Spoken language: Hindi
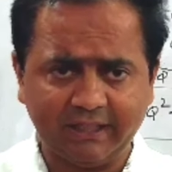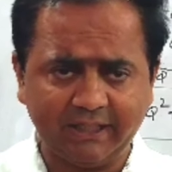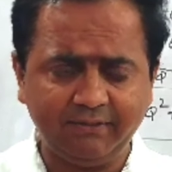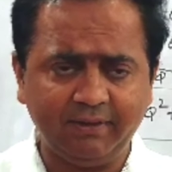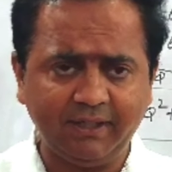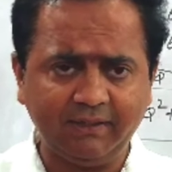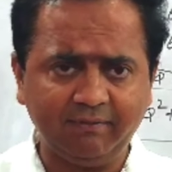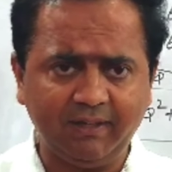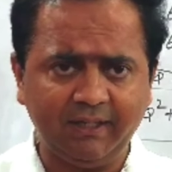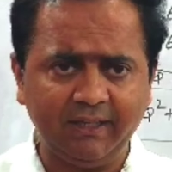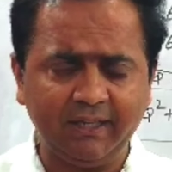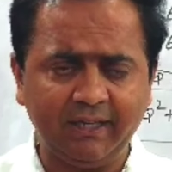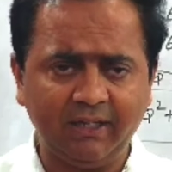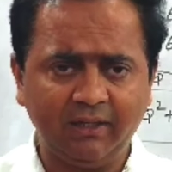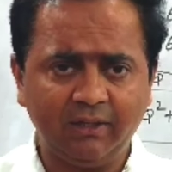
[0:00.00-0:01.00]
डेरिवेटिव
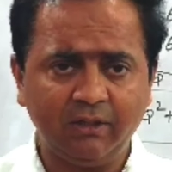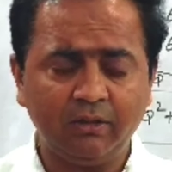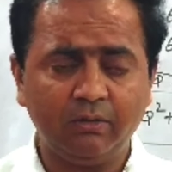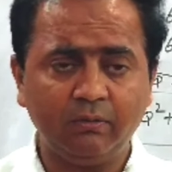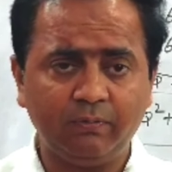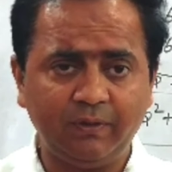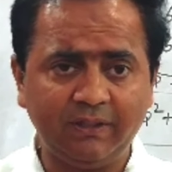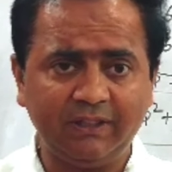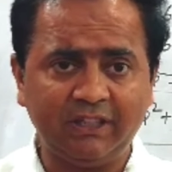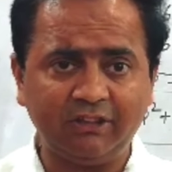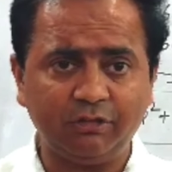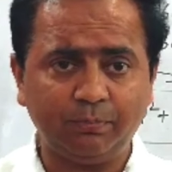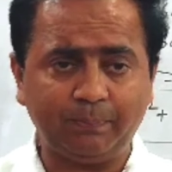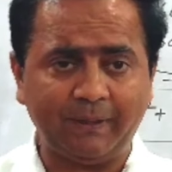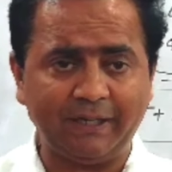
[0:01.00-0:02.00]
लेंगे विद
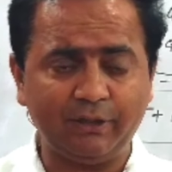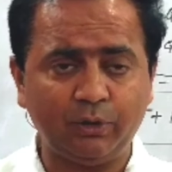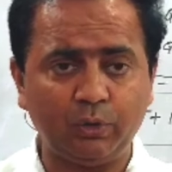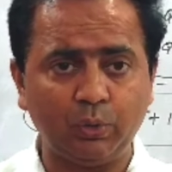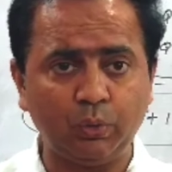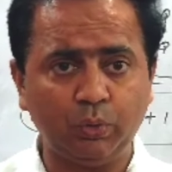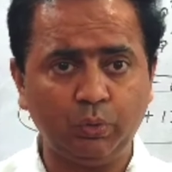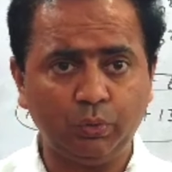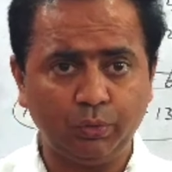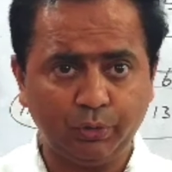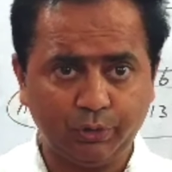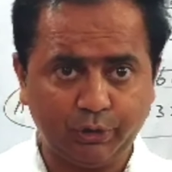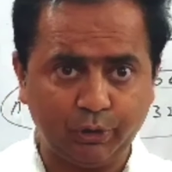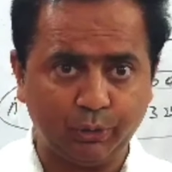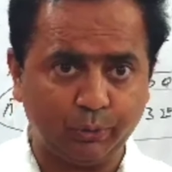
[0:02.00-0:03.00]
रिस्पेक्ट टू
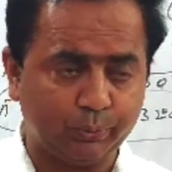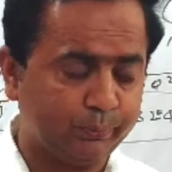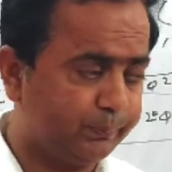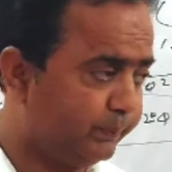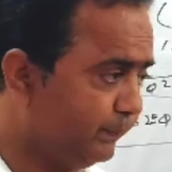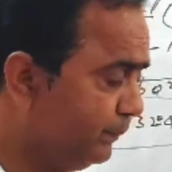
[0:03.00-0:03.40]
क्यू